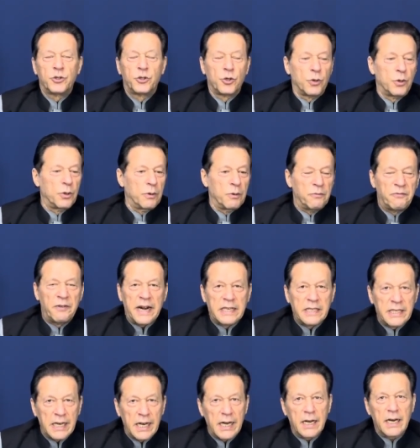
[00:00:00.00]
जो
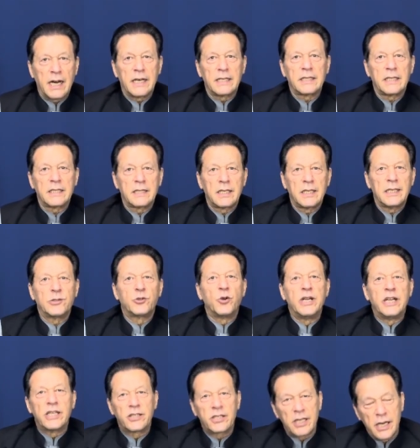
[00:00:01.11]
फैक्ट्रियां लगाते थे जो
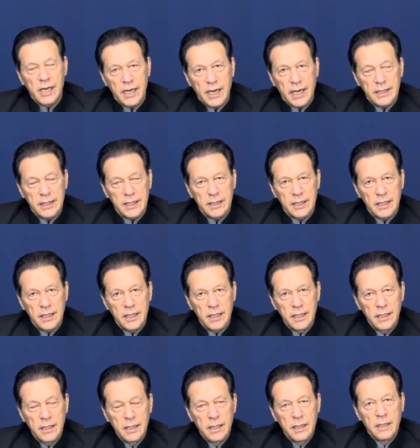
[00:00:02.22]
इंडस्ट्री लगाते थे
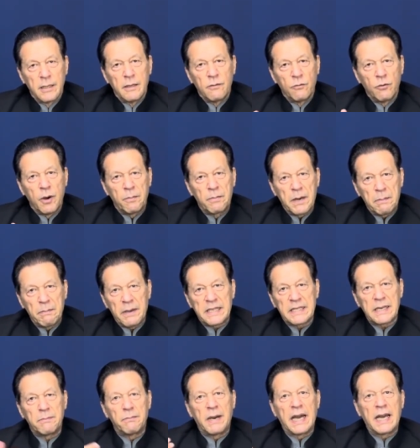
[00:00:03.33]
वो अपना
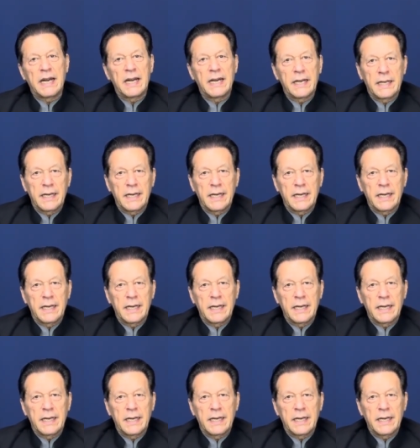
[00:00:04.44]
पैसा बाहर ले